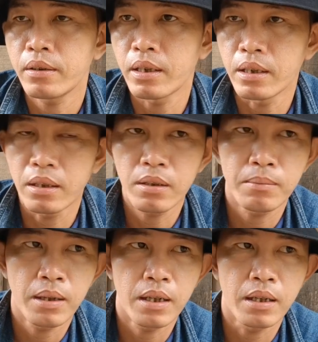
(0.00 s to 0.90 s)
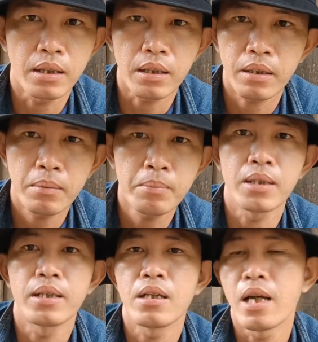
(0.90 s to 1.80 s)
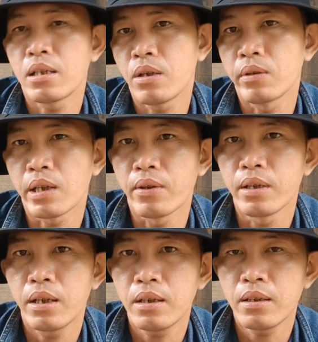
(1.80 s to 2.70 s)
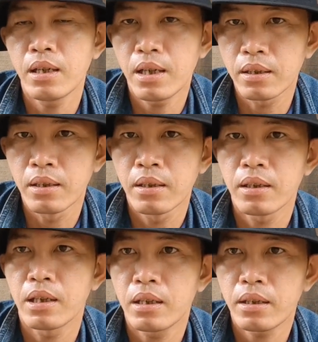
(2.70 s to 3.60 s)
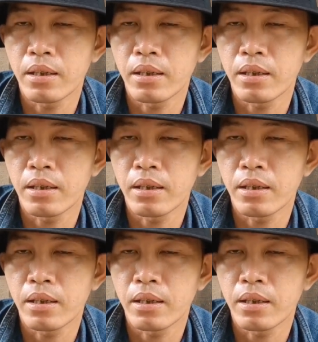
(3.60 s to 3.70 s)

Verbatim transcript: thì nói chung là Bắc Bình sẽ để số điện thoại đó lên đó.